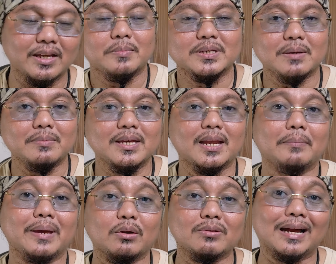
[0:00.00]
Okay? So, ibig sabihin
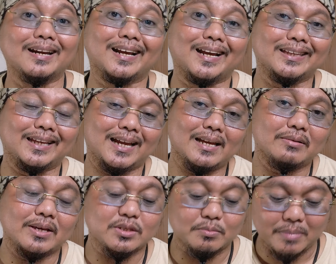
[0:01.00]
ay meron ngang
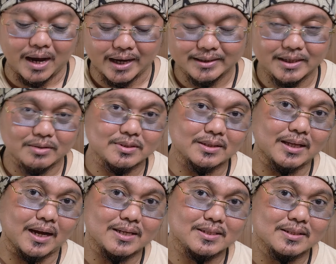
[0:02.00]
nakatira, okay, yung bahay na yun sa
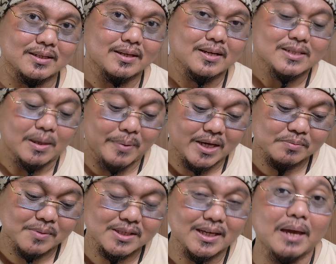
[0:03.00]
taas, sa
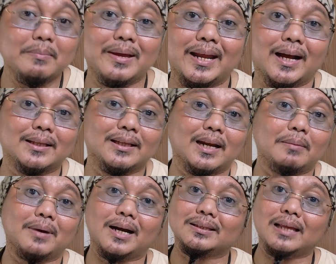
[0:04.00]
basement niya ay may nakatira
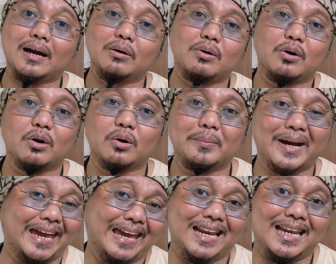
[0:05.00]
mga tao or
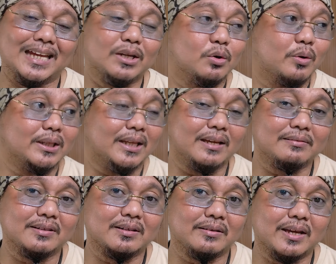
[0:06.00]
mga alien or
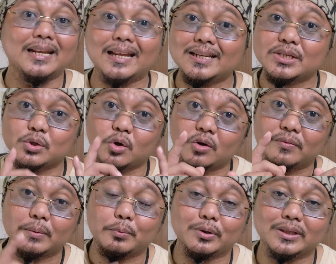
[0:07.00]
whatever na
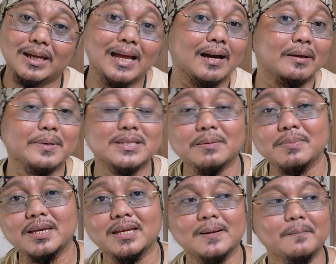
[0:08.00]
na-discover po nila. Ibig
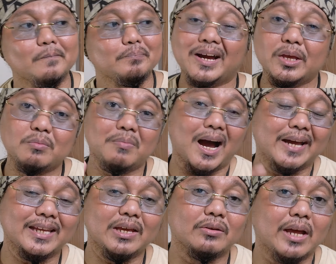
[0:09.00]
sabihin, kumbaga yung
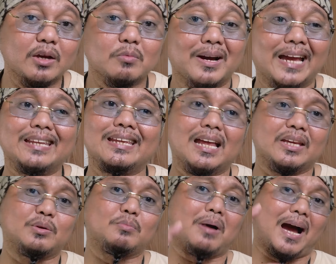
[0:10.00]
bahay na yun ay kumbaga hindi
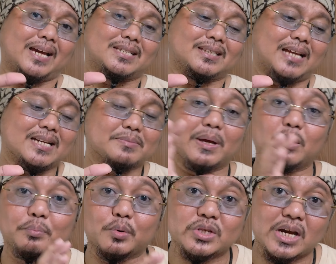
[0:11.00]
lang yung bahay sa taas,
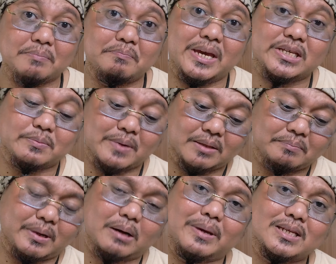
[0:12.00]
meron po siyang basement.
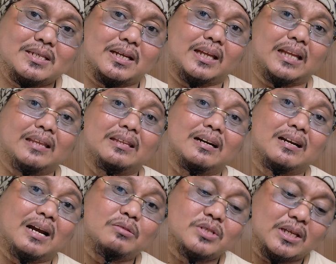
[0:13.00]
Parang may secret
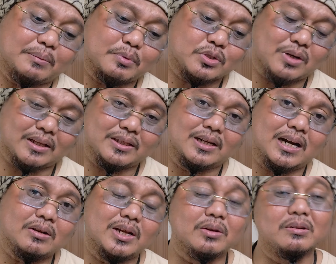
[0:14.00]
underground siya tapos yung
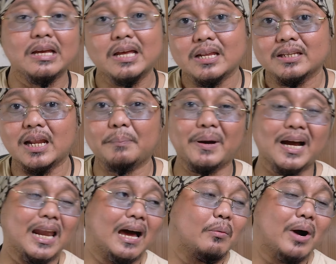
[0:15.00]
underground na yun
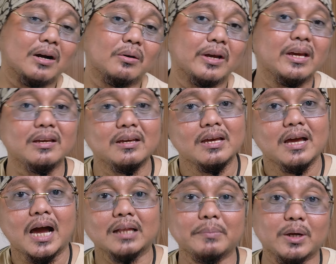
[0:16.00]
napakalawak, okay?
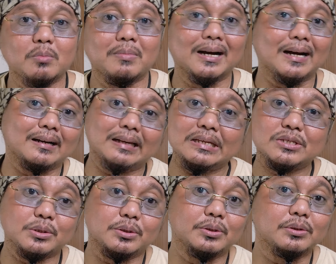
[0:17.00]
At meron mga
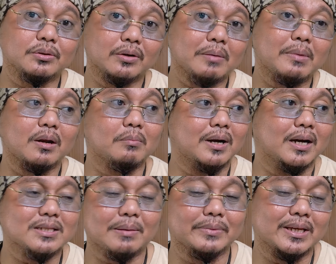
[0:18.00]
creature doon, okay? Meron
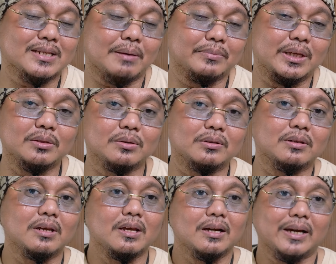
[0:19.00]
mga something-something
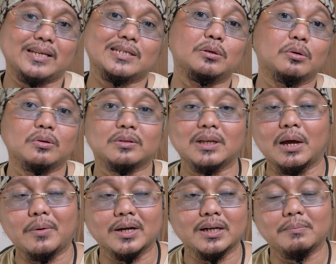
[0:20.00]
doon. Kaya siguro
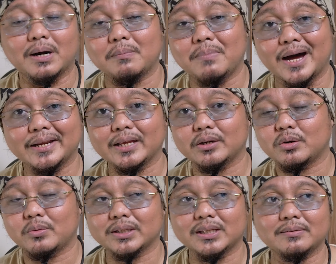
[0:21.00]
tinawag na barbarian
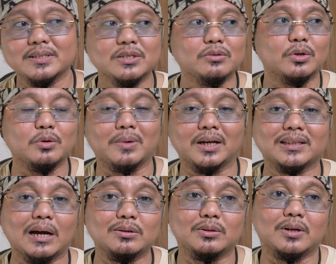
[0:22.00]
or whatever. Siguro yung mga
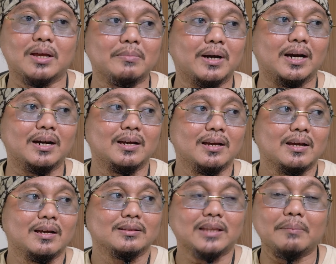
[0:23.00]
tao doon ay mga
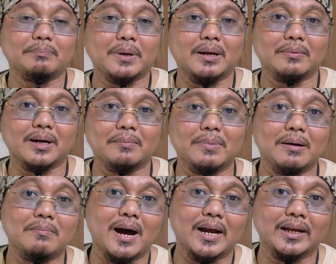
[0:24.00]
time pa ng mga
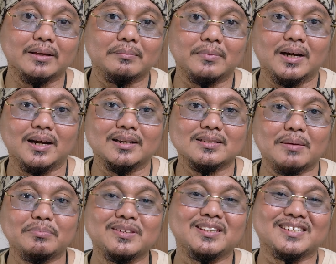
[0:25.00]
barbaric, mga
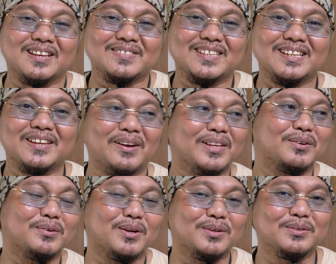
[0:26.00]
something, something, iwan
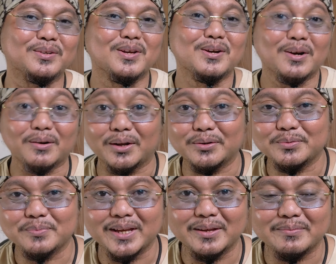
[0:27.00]
ko kung anong, kung
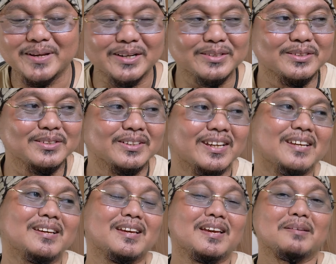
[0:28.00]
anong may, meron doon,
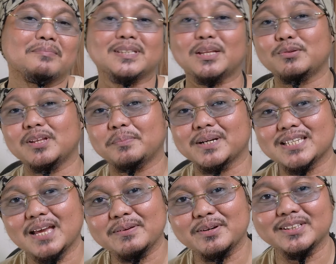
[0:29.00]
okay? Basta tuloy,
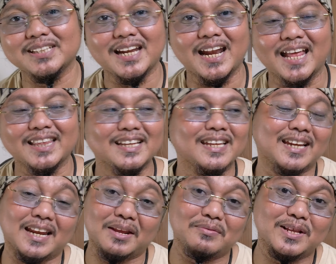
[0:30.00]
pagkasabi ko, hindi na natin
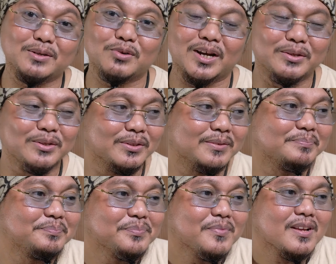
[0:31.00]
i-reveal kung ano yun.